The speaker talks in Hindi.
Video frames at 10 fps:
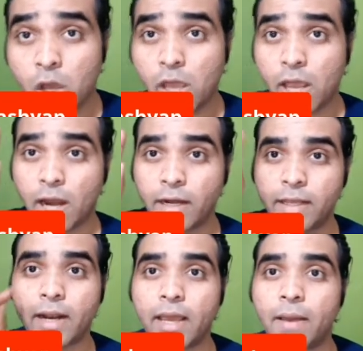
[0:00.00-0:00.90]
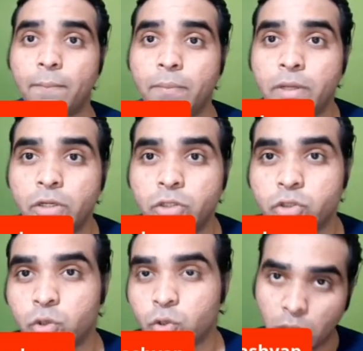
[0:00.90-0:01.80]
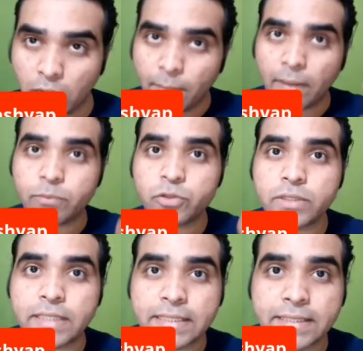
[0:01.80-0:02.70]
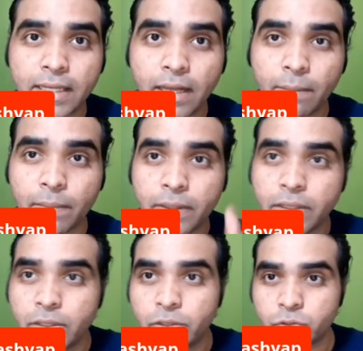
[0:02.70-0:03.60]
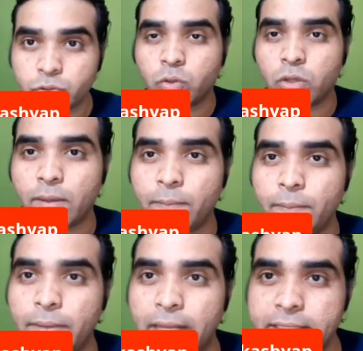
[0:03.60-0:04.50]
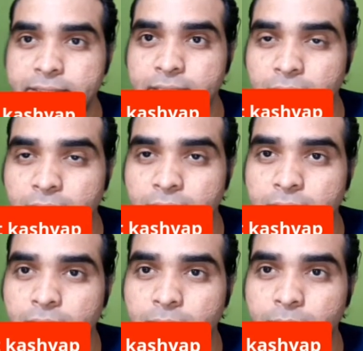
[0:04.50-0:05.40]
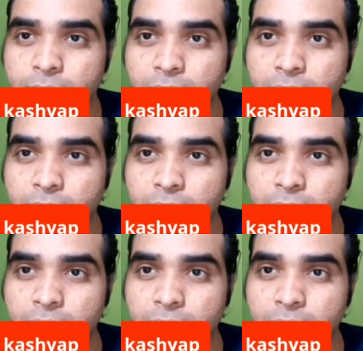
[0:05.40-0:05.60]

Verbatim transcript: एंड हेयर आई एम सो दोस्तों अब आप मुझे देख सकते हैं यहाँ पर सो so, दोस्तों अब नेक्स्ट क्या कर लेते हैं हम यहाँ